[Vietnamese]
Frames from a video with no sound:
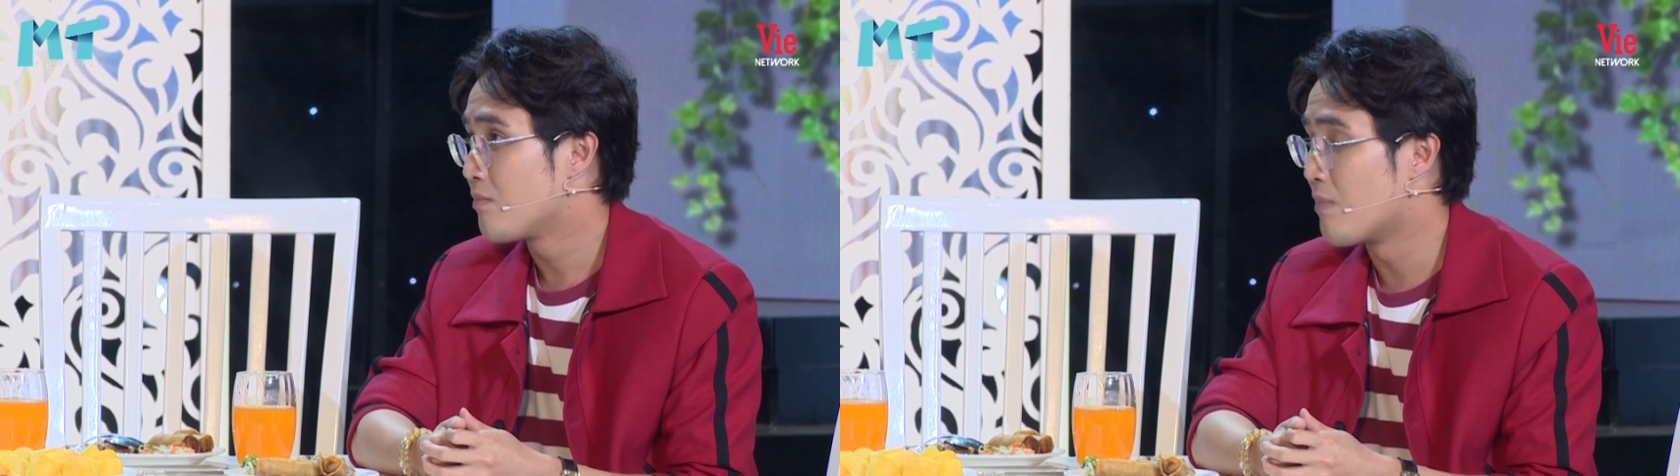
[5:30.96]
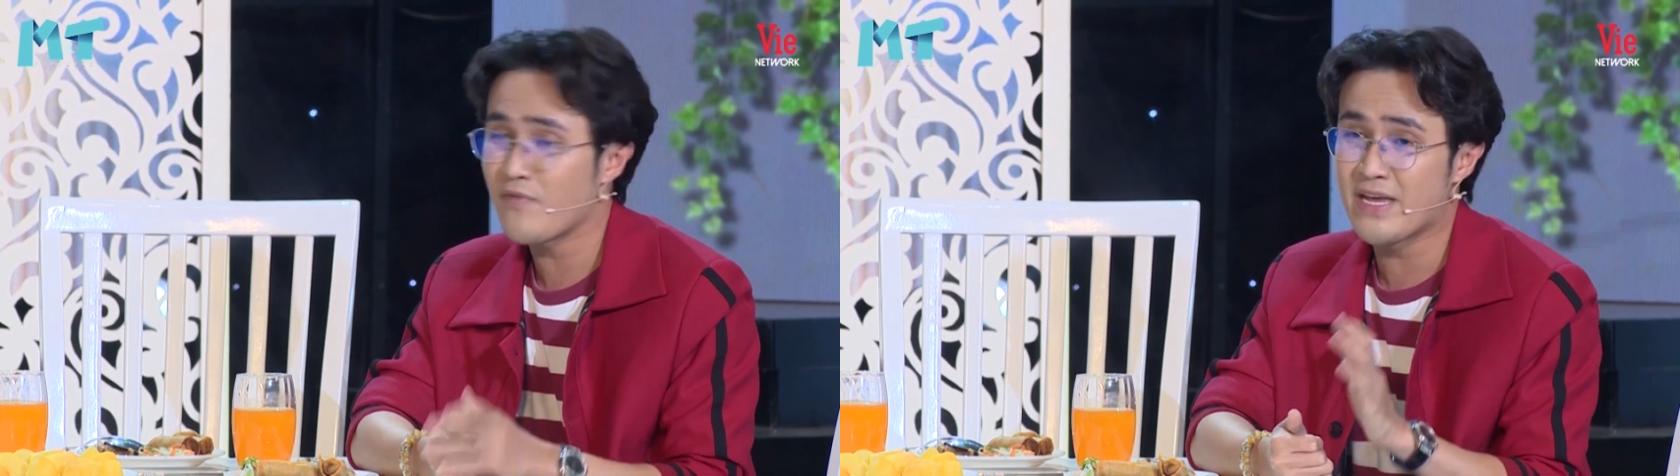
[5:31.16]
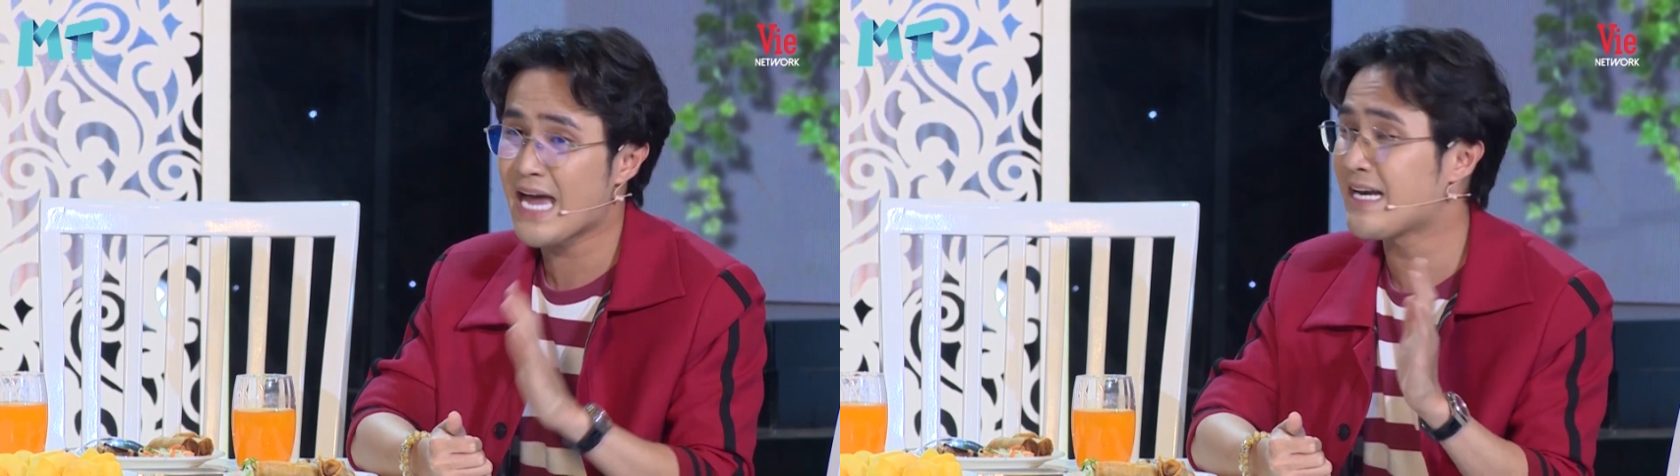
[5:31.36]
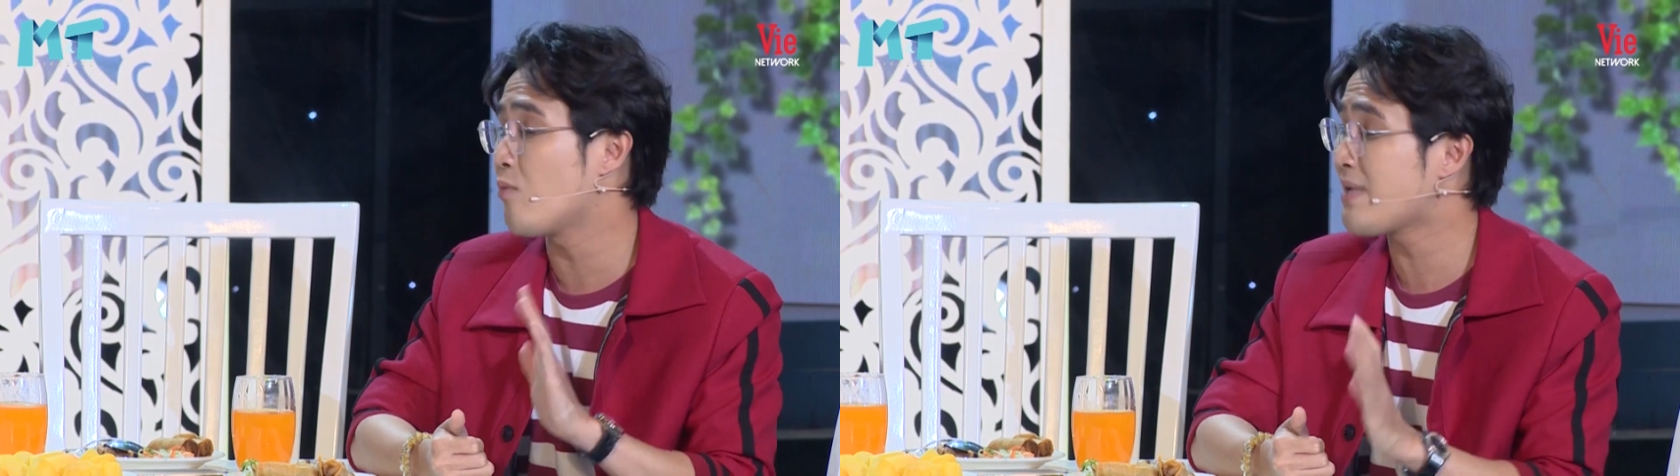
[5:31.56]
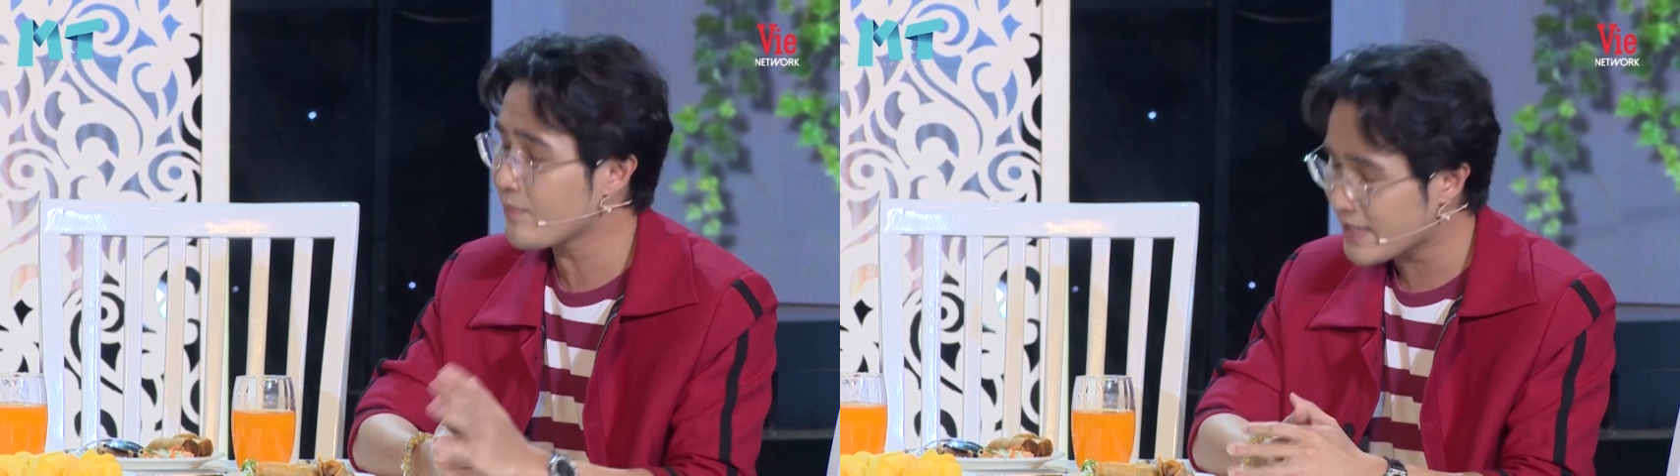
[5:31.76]
bởi vì anh
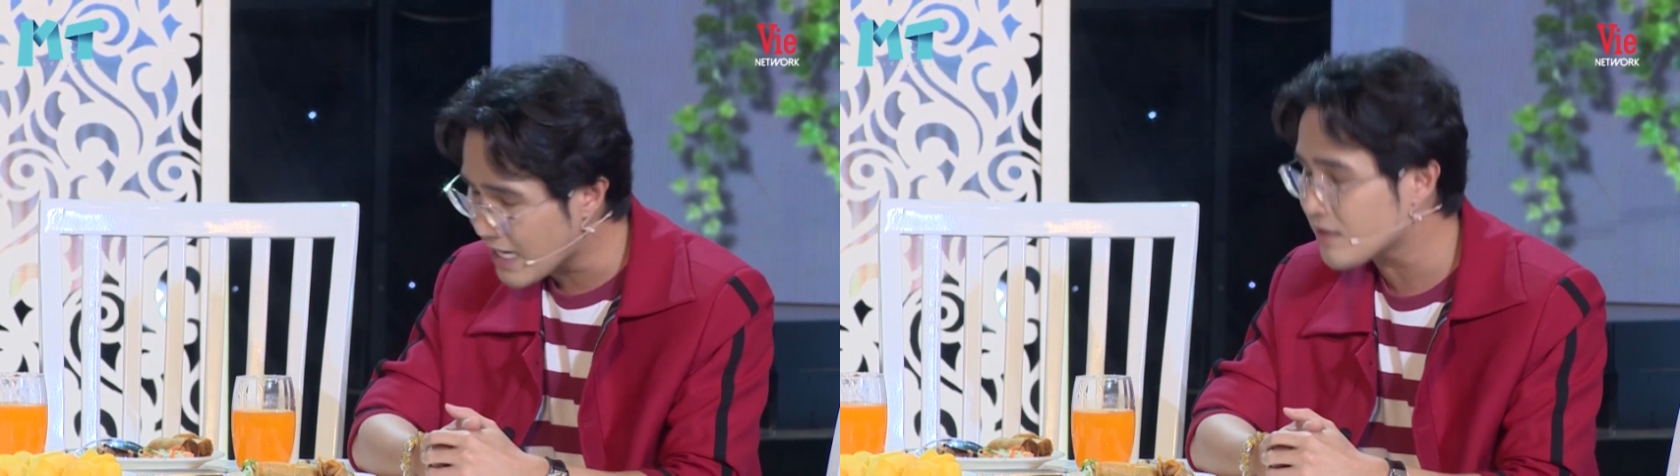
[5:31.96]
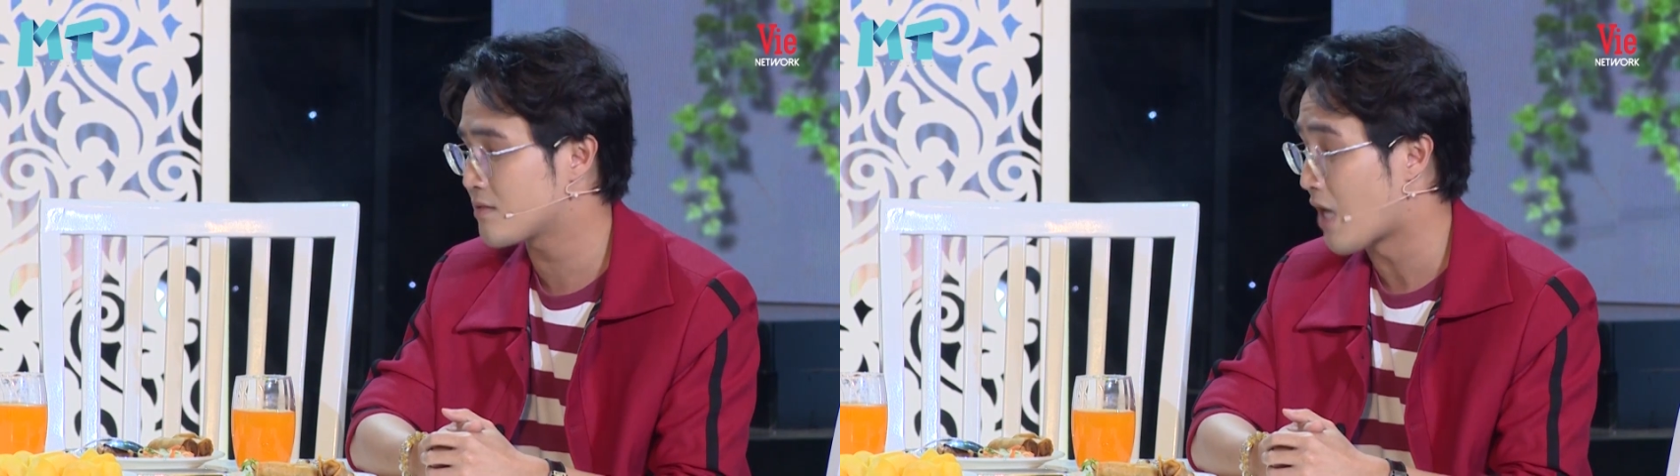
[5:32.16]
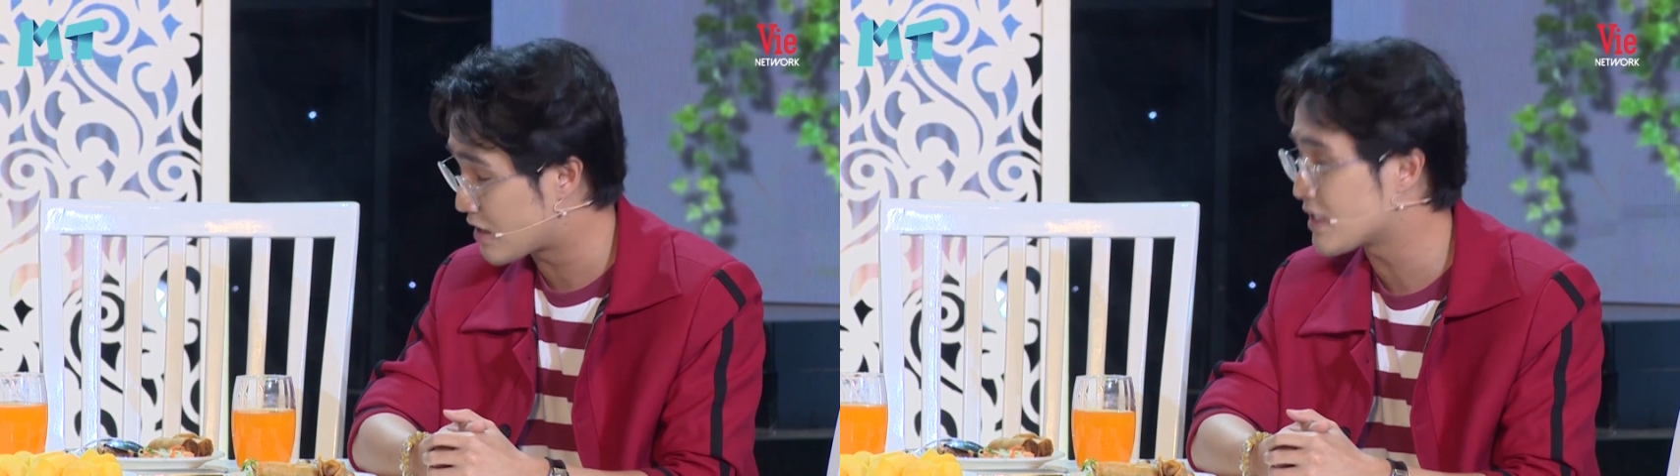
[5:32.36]
không dám chắc thật